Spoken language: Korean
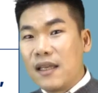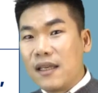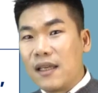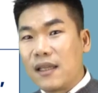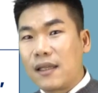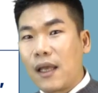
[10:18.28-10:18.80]

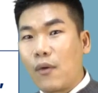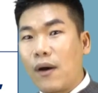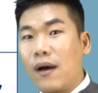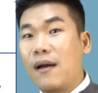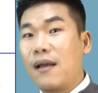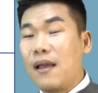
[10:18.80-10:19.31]

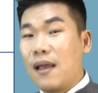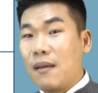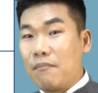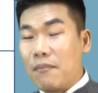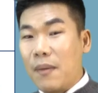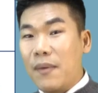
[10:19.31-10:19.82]
이때와
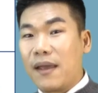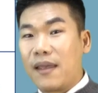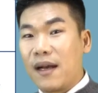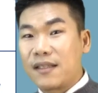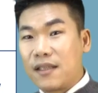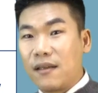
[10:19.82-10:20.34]
매매
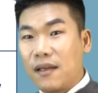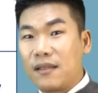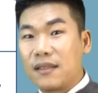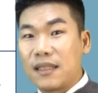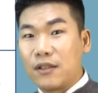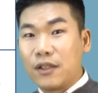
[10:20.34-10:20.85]
계약
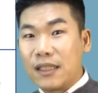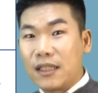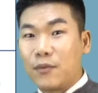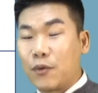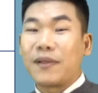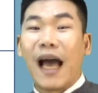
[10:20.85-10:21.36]
체결한
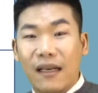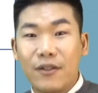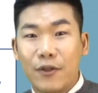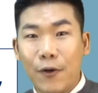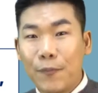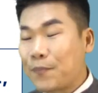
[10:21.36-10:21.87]
시점이 좀
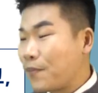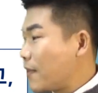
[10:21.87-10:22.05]
다르죠.